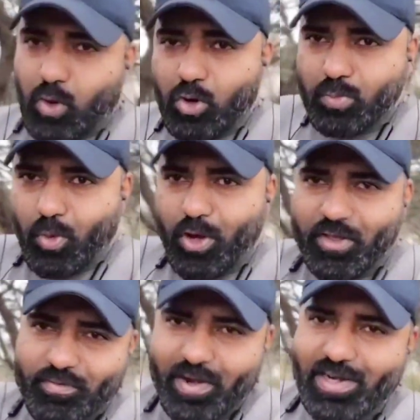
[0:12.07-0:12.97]
गुड
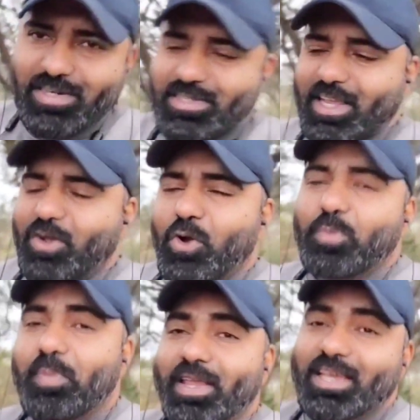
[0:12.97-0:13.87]
मॉर्निंग फ्रेंड्स एक
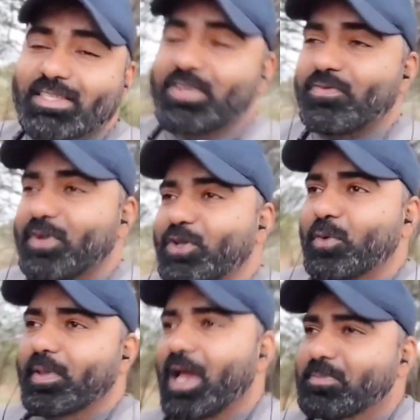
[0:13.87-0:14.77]
और बढ़िया सी
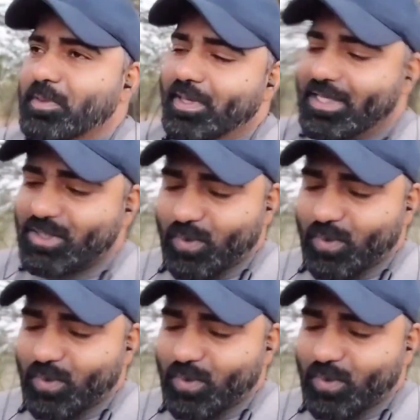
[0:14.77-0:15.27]
वीडियो में आप सभी का